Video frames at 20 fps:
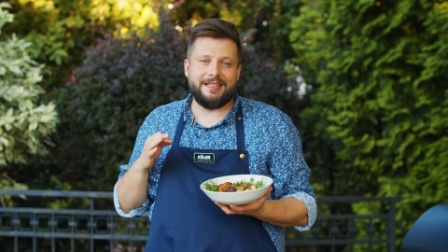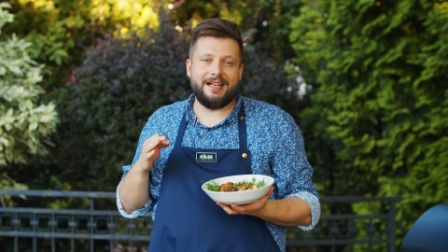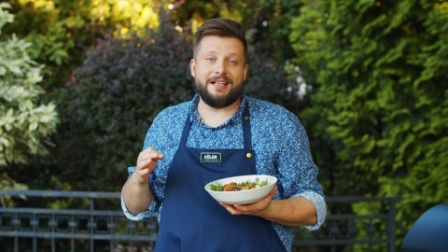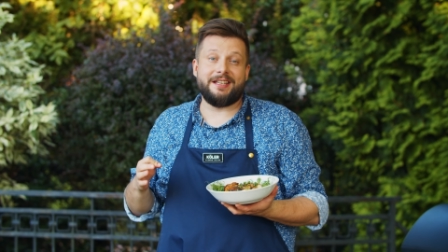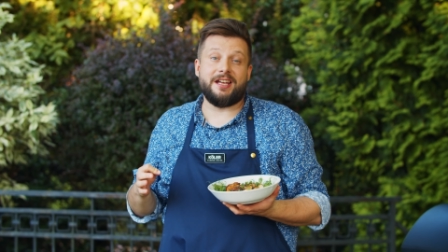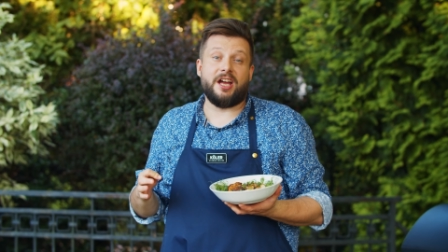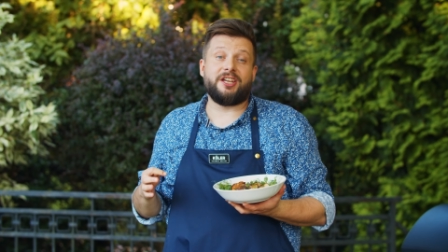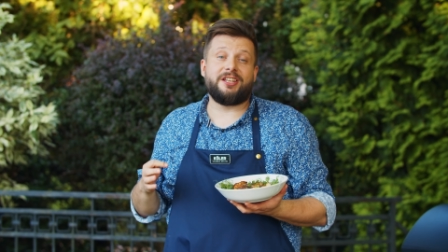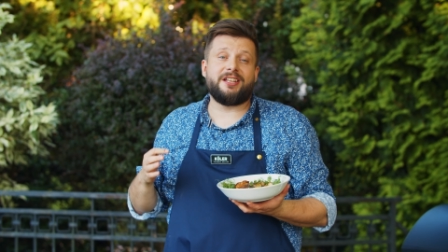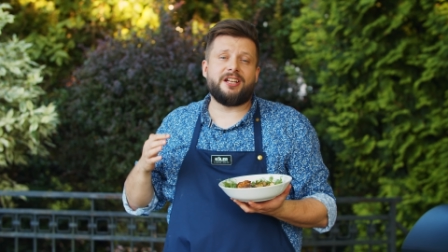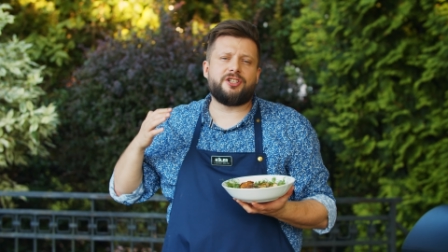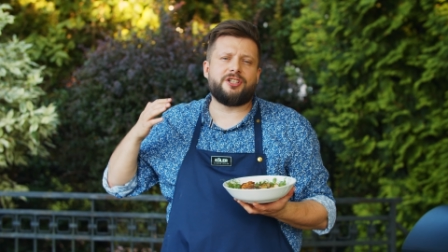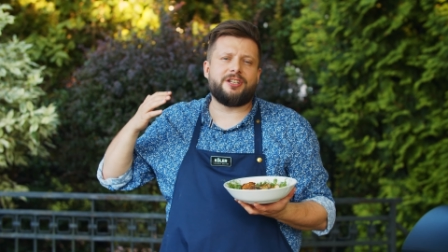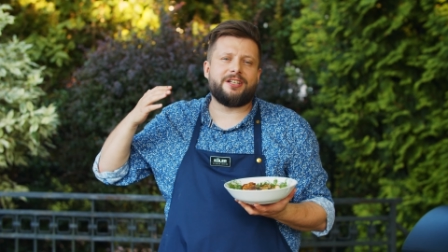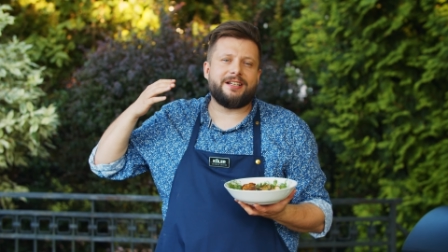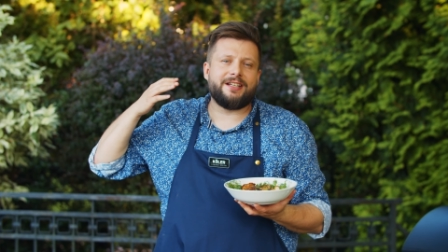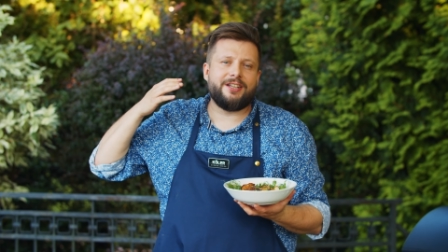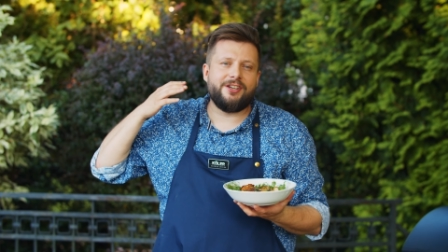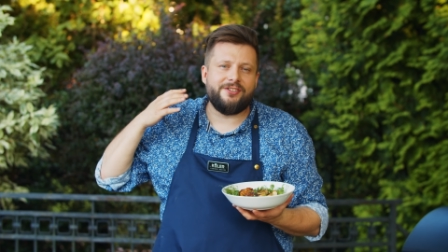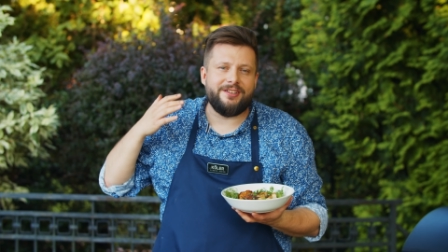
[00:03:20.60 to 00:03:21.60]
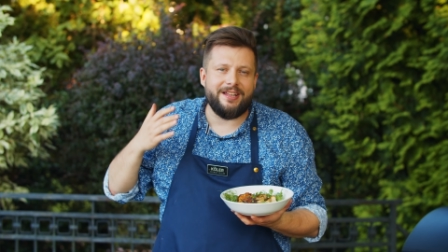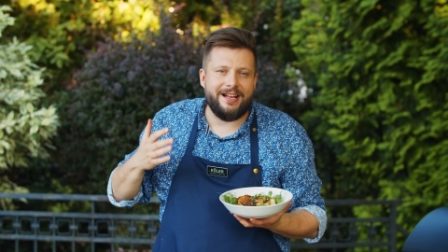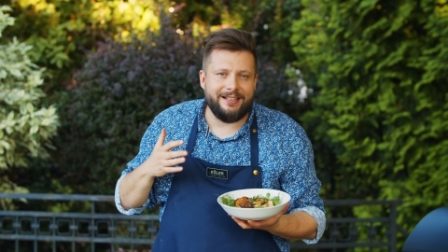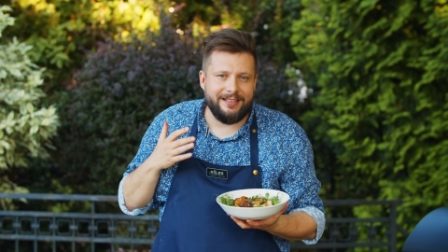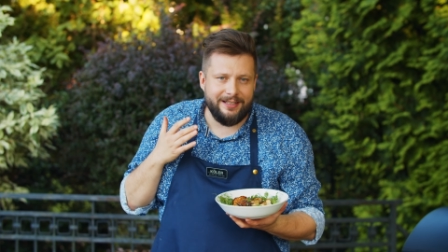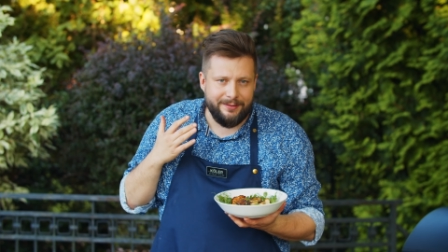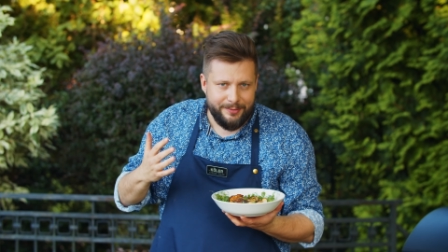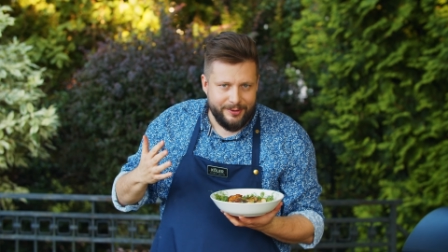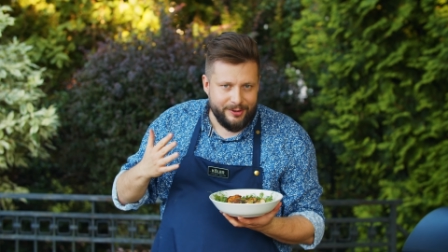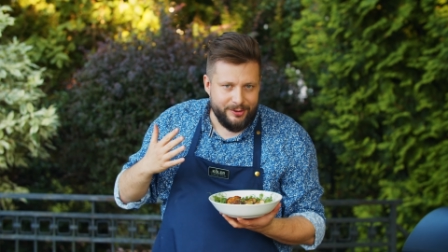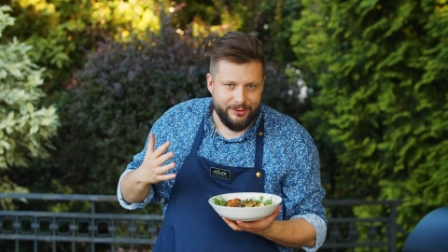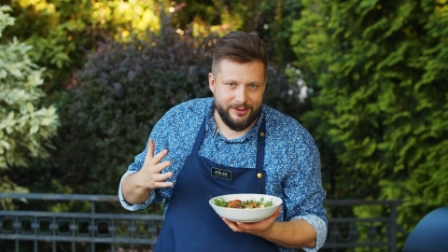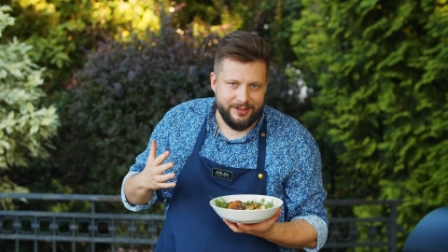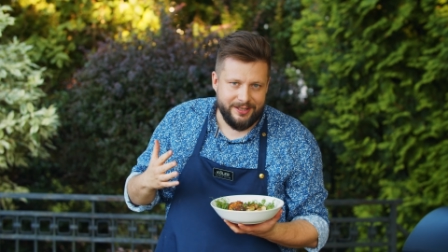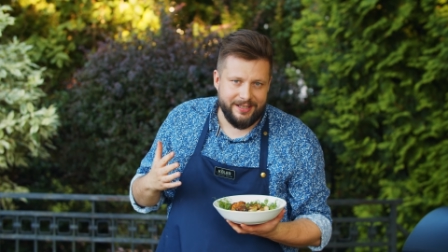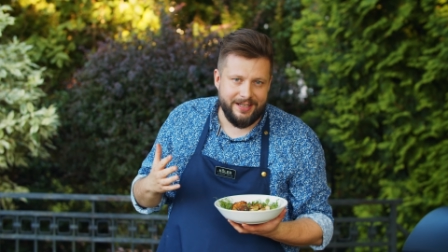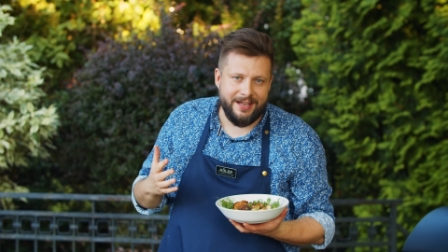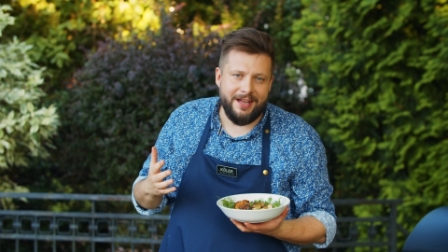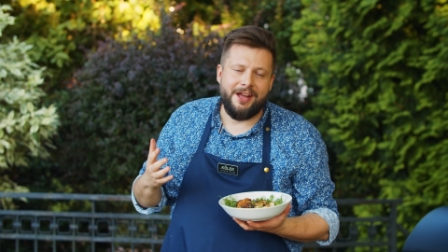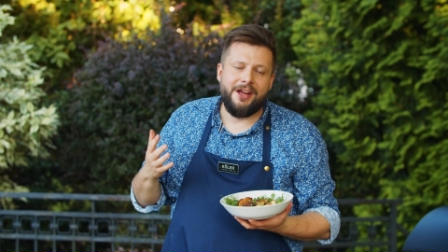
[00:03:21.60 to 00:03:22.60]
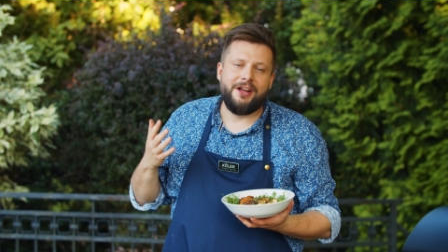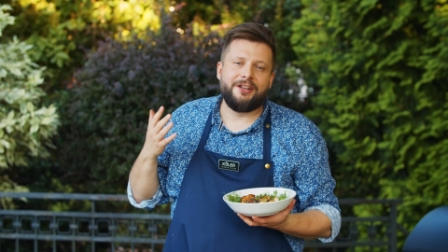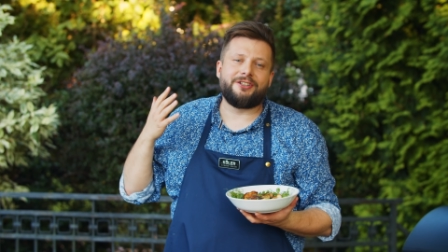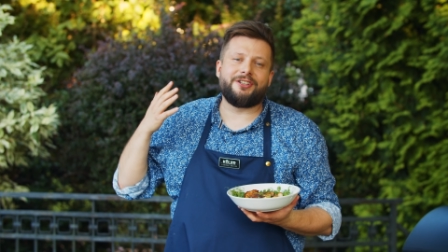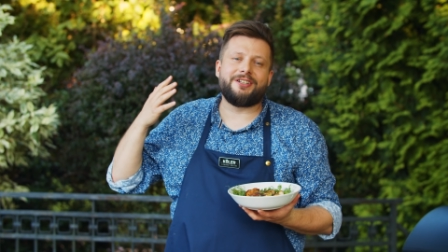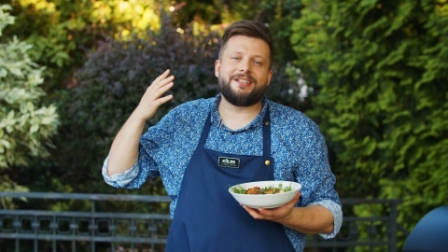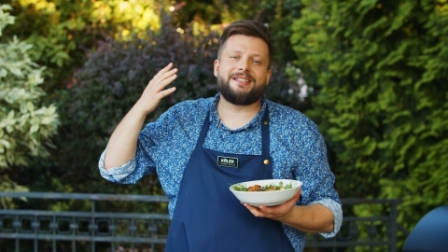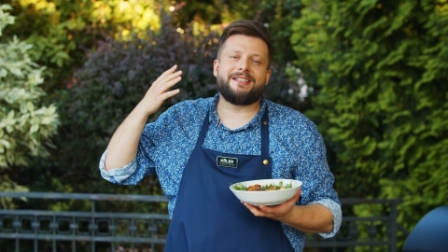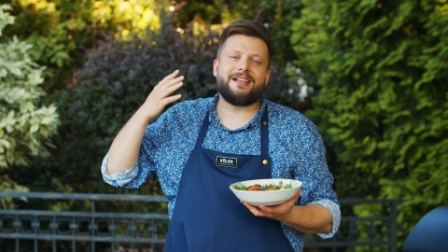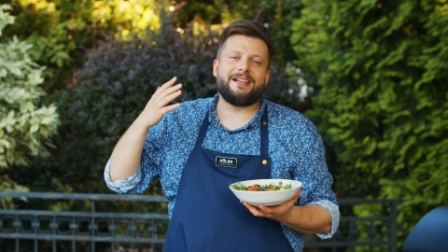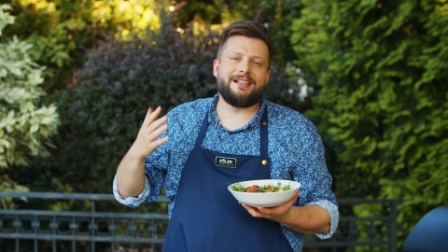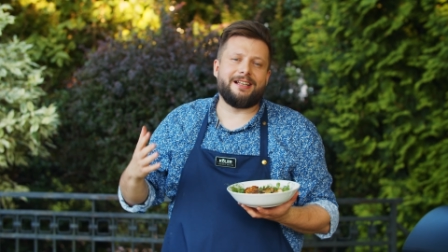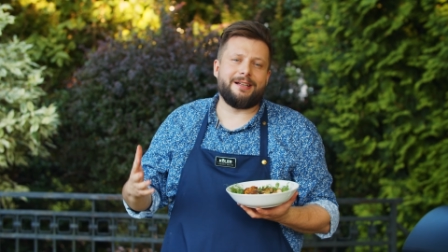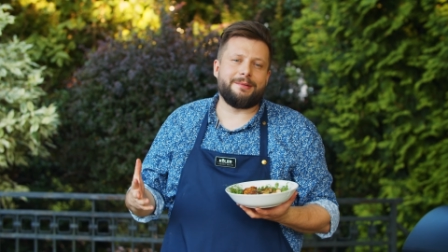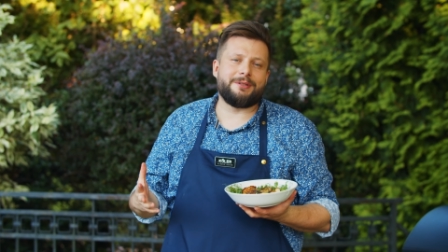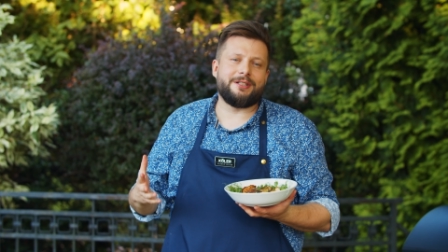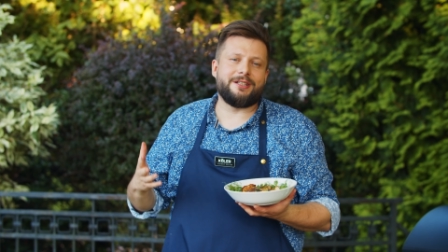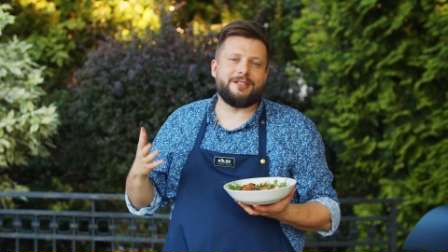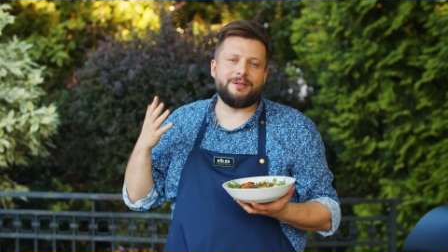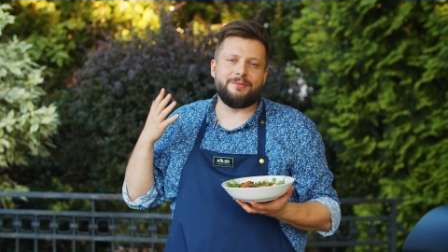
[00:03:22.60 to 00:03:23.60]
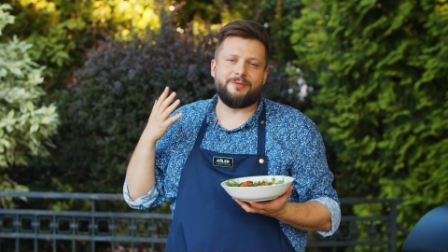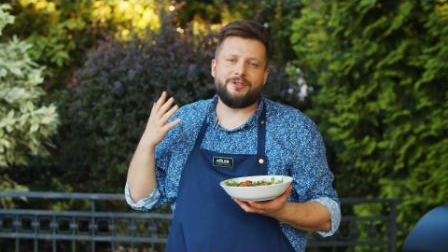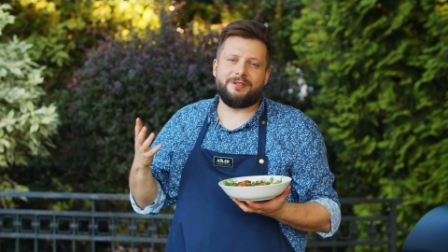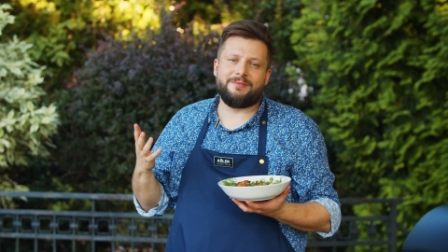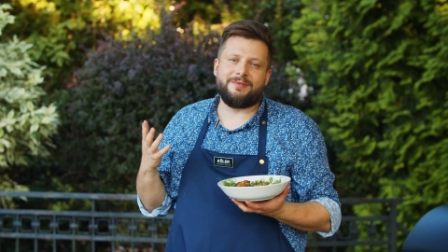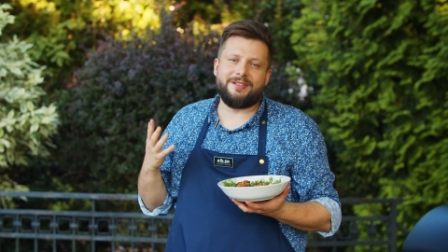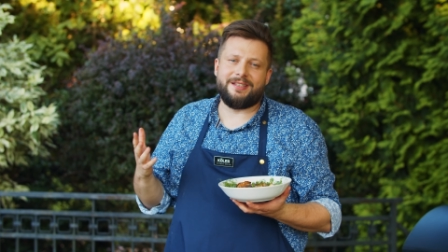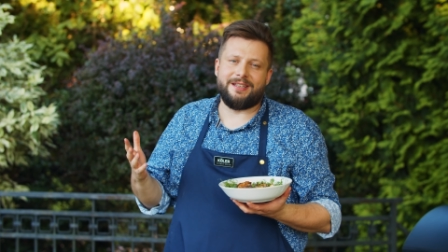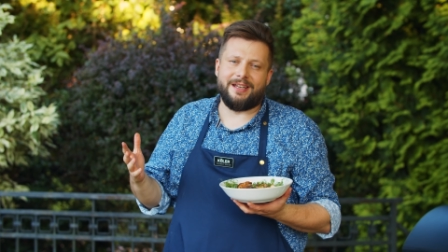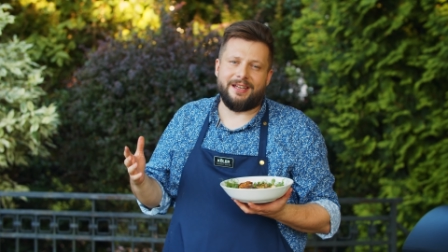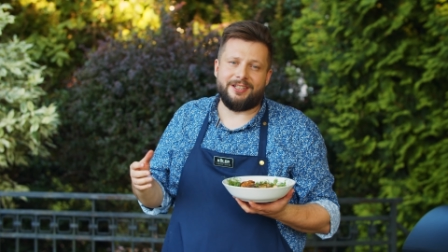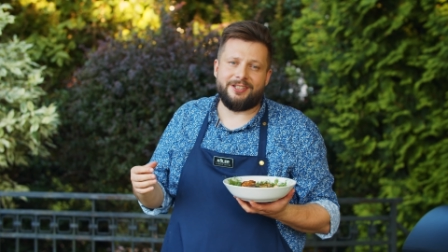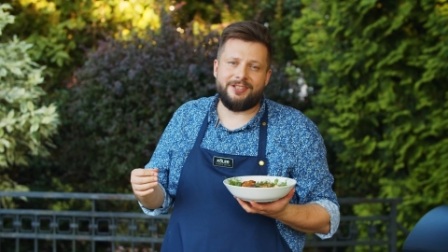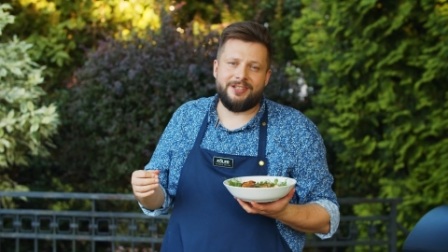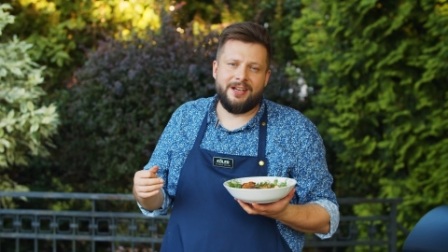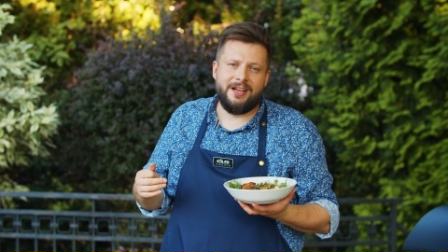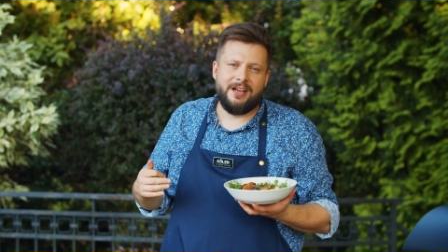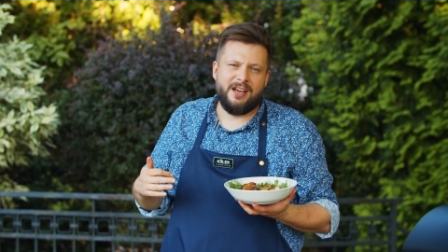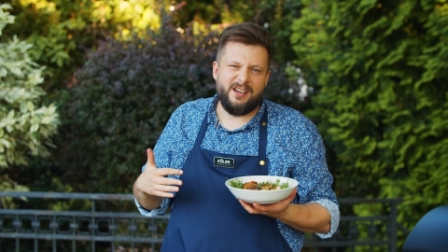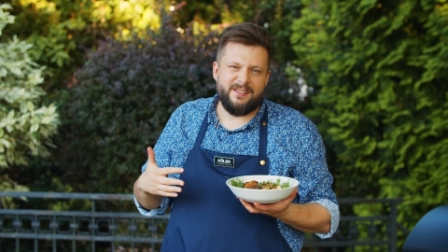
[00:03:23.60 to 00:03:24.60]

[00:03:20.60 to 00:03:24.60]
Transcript: dania i nasze regionalne produkty to jest najlepsze, co możemy zjeść.